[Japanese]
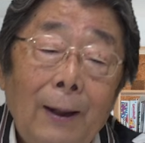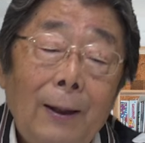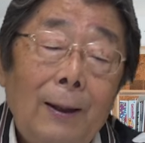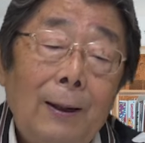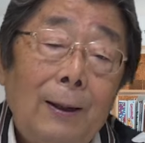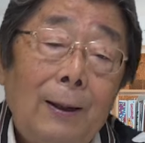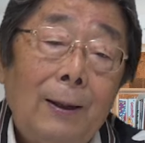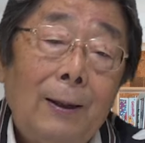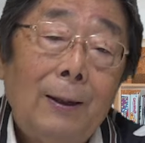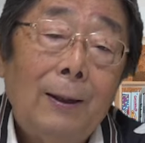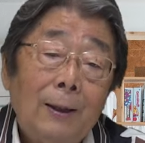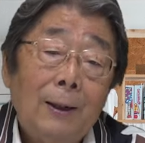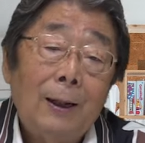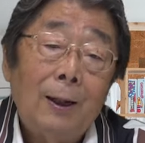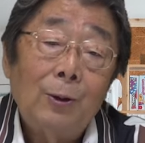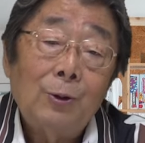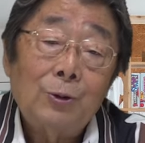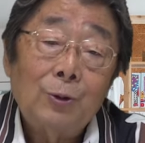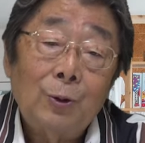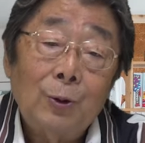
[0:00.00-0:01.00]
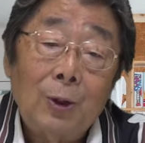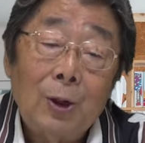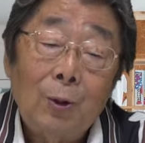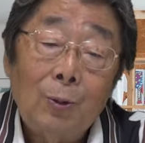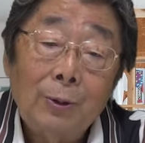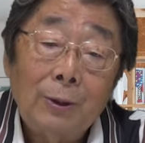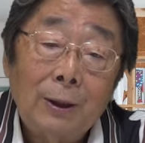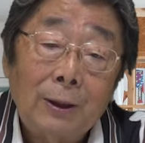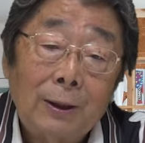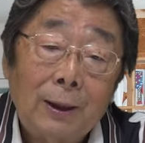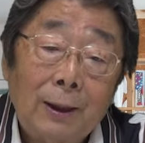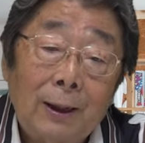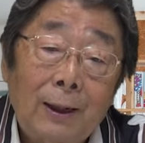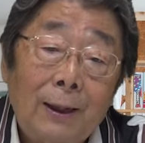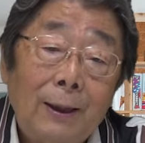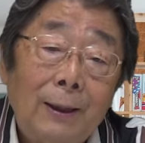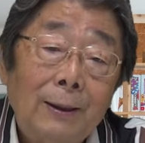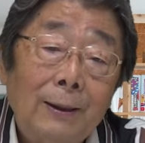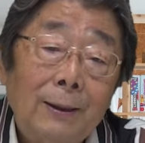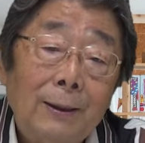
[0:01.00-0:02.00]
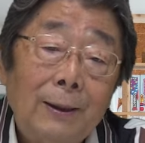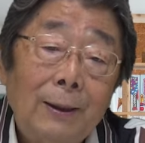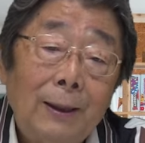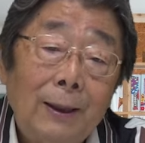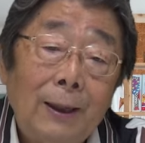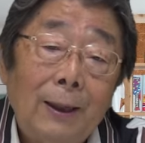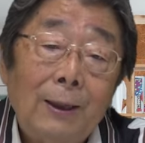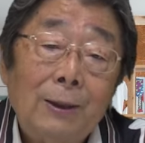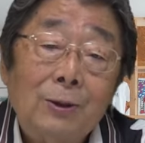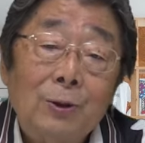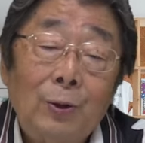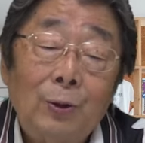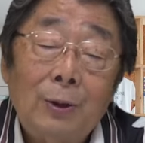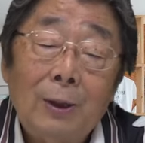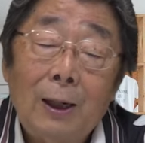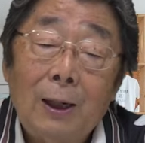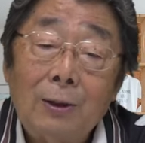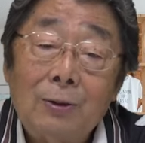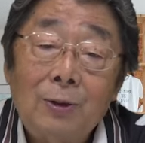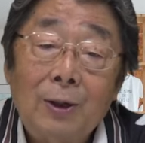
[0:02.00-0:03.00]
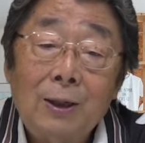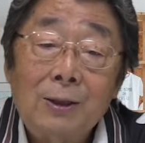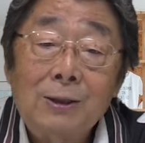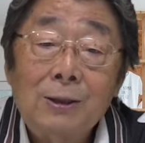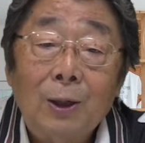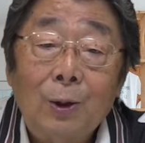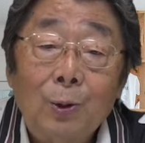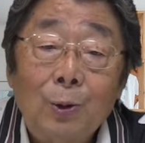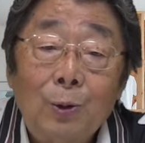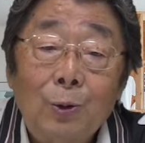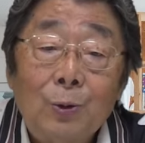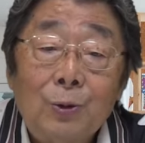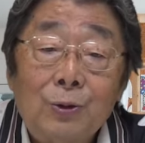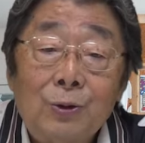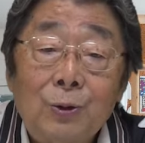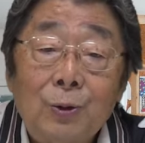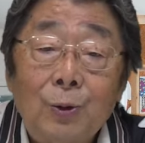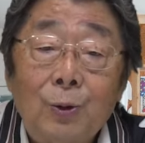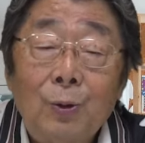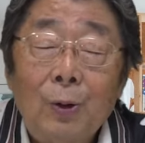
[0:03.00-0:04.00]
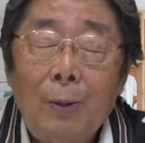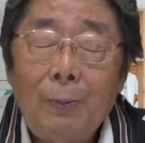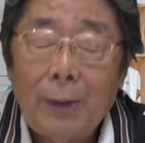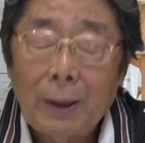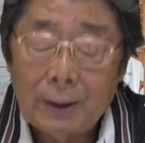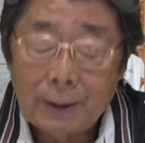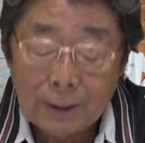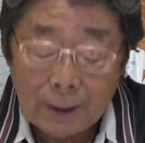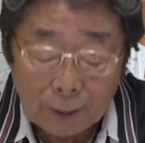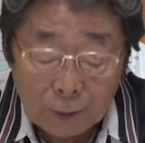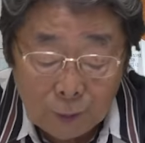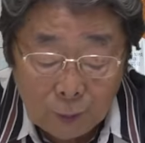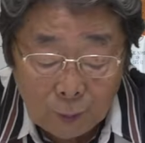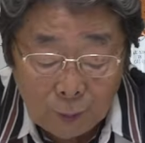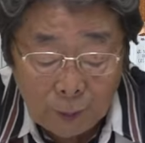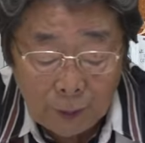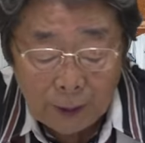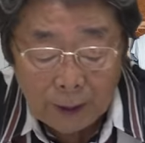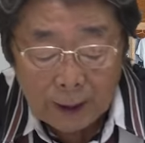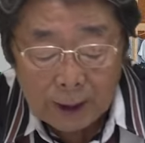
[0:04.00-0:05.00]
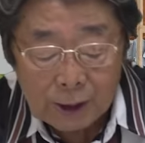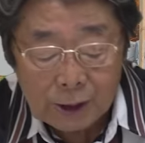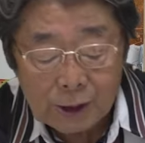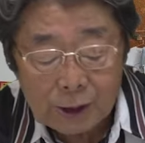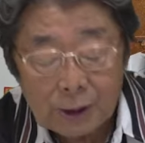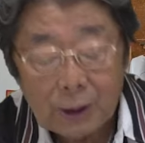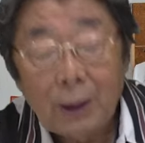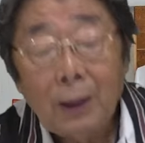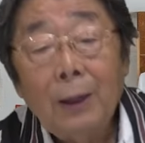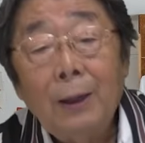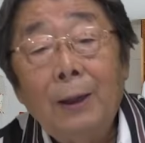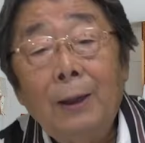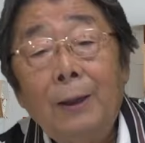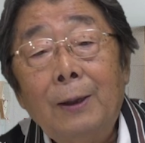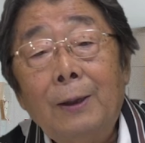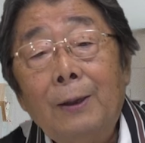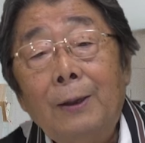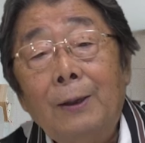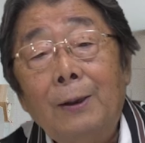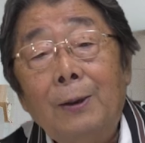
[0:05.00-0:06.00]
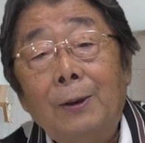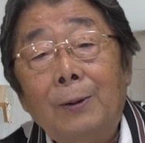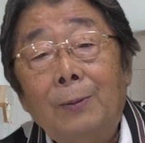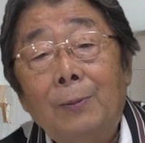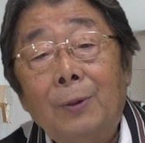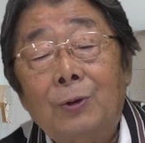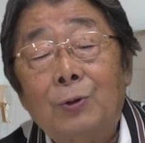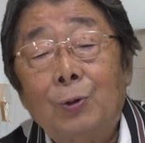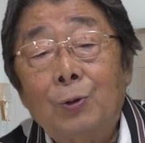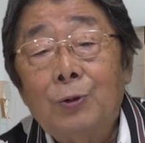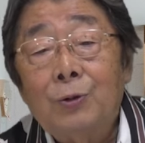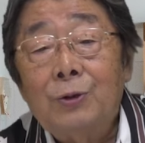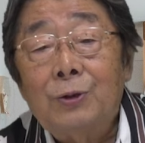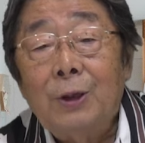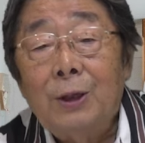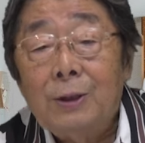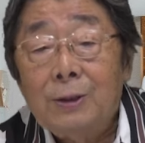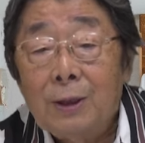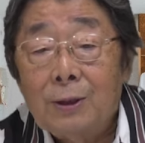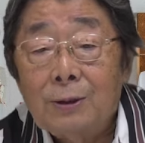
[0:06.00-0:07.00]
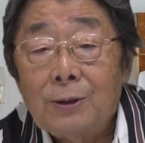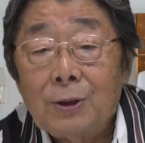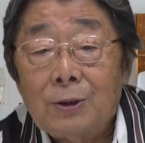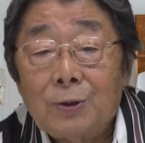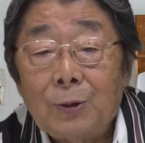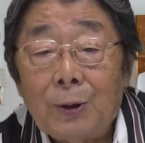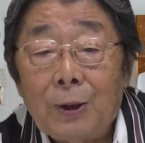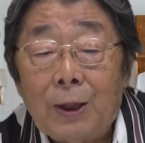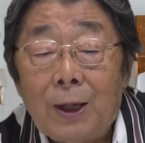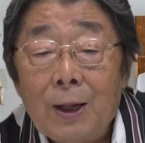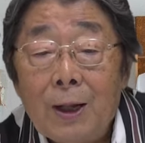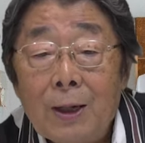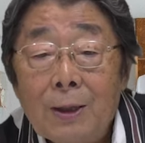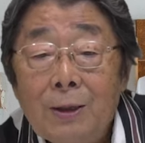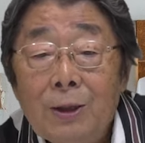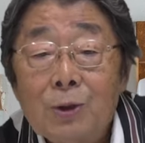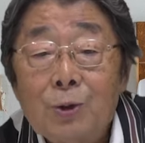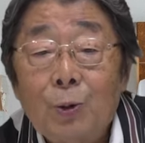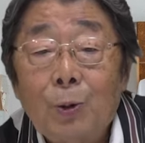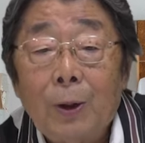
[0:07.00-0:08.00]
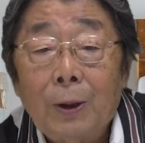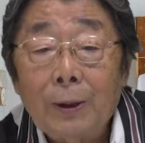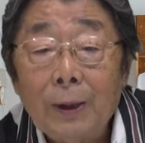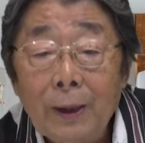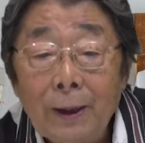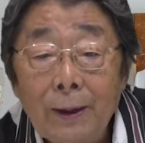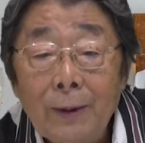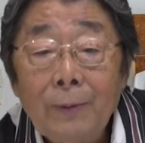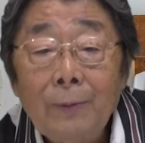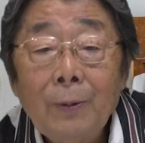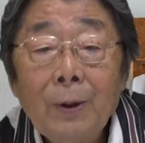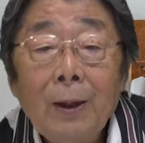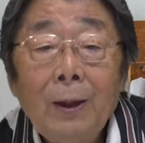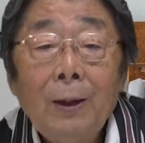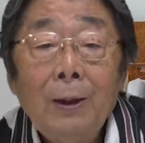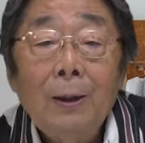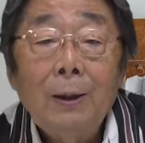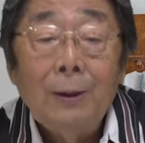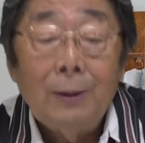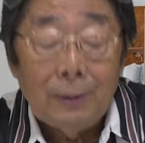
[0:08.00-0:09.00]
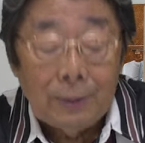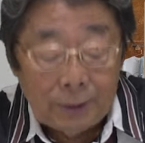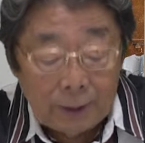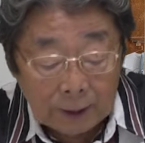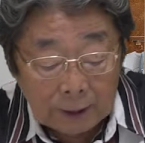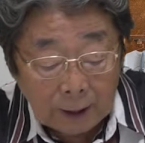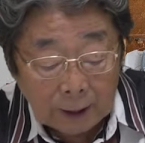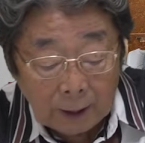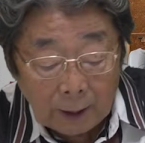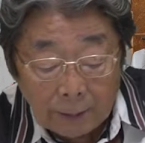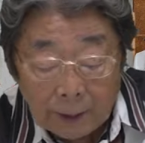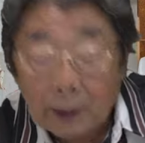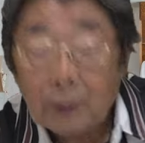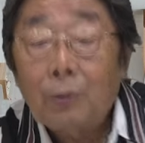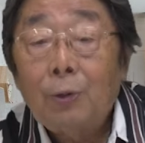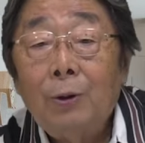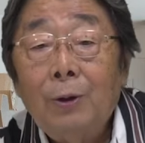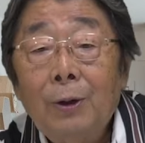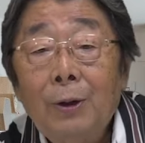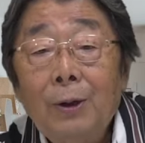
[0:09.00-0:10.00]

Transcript: え、彼女の顔見てたら、えー、そんな悪辣なことをするとは全く思えないし、まあ、そういう性善説はいけないんでしょうかね。絶対ダメだと